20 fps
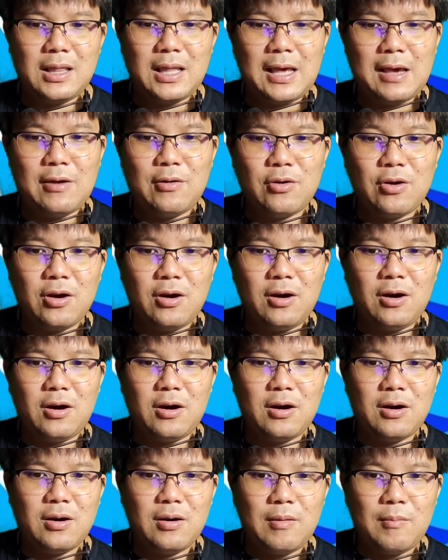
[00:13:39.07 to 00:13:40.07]
แล้วก็
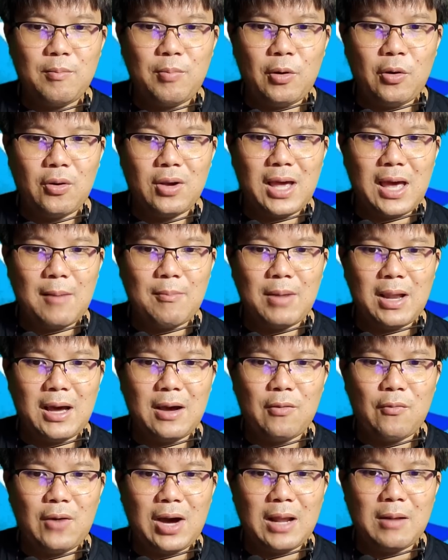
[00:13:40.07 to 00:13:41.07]
โปรแกรมรา
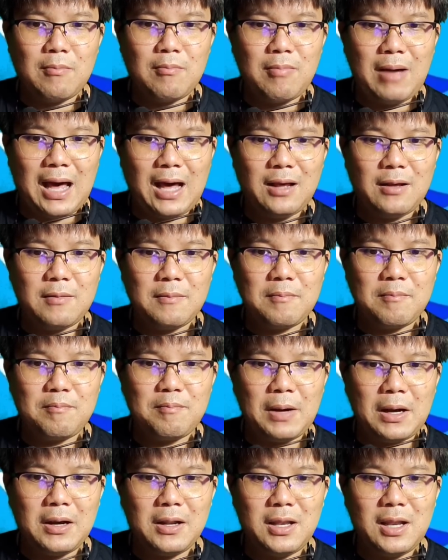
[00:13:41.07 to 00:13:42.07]
งวัลบัค
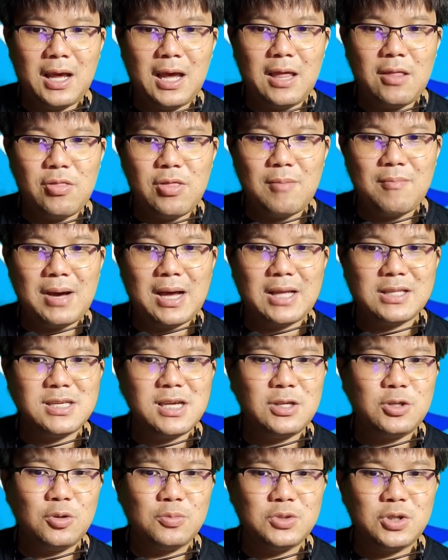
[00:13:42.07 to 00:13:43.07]
เปิดให้สมาชิ
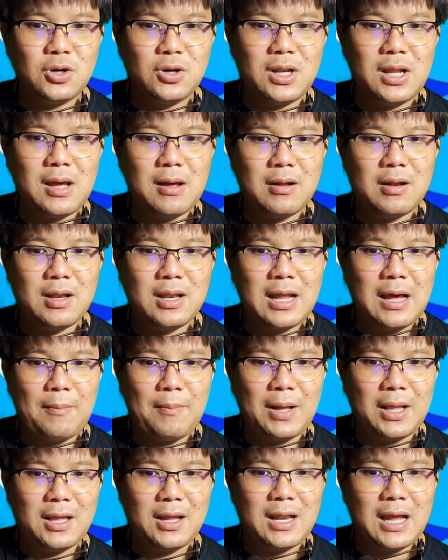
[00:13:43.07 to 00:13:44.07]
กชุมชนเนี่ยนัก
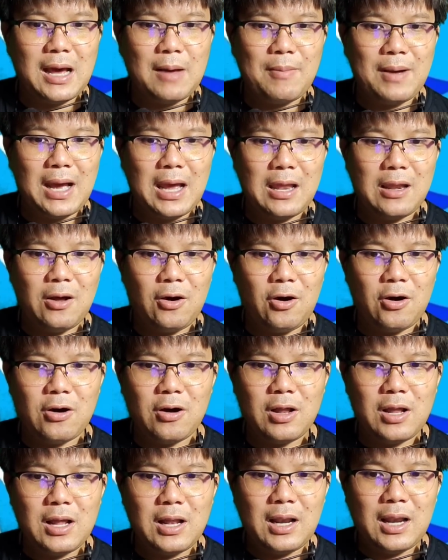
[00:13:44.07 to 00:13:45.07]
พัฒนาภายนอก
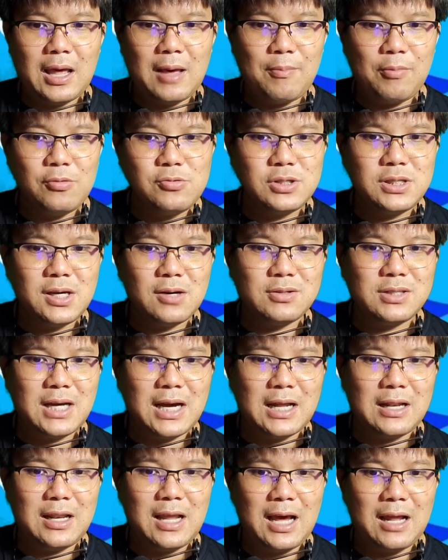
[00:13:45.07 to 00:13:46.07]
และผู้เชี่ยว
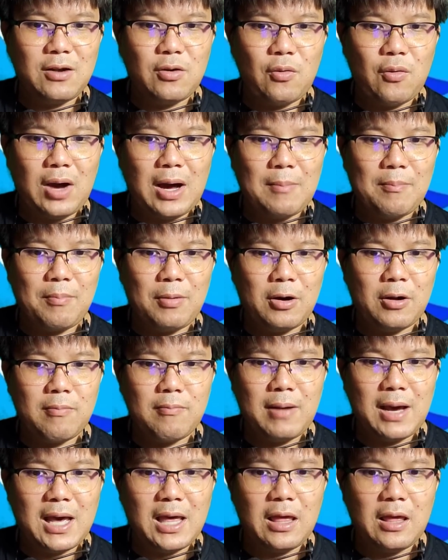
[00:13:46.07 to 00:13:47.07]
ชาญด้านความปลอด
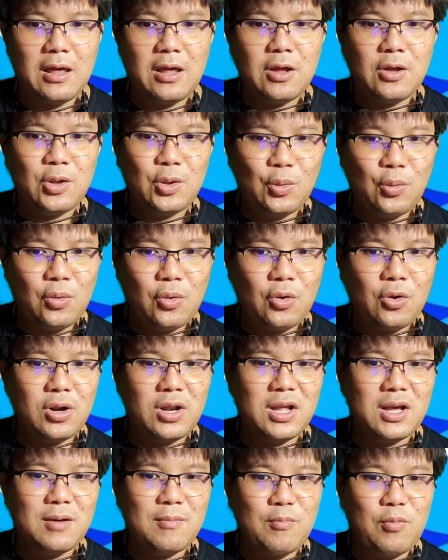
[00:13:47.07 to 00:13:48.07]
ภัยทุกคน
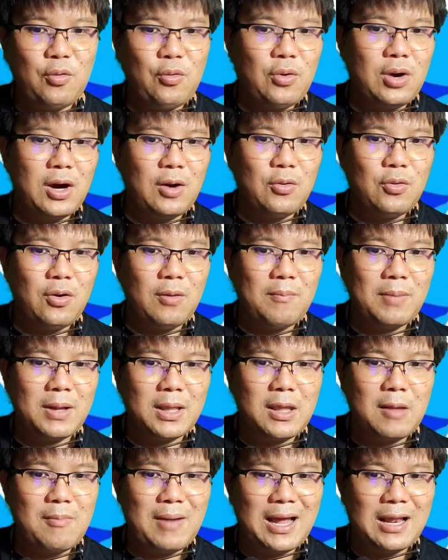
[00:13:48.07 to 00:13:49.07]
เนี่ยผู้เข้าร่วมป
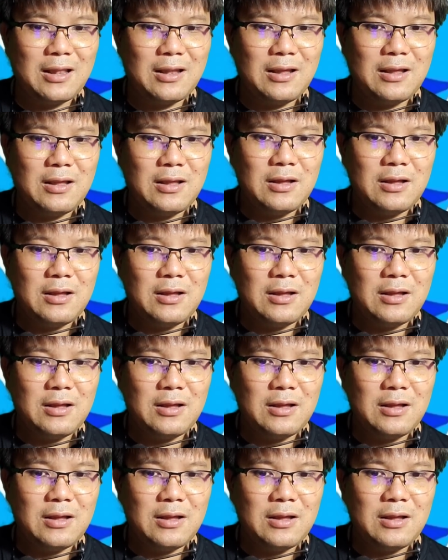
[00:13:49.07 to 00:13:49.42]
ฏิบัติ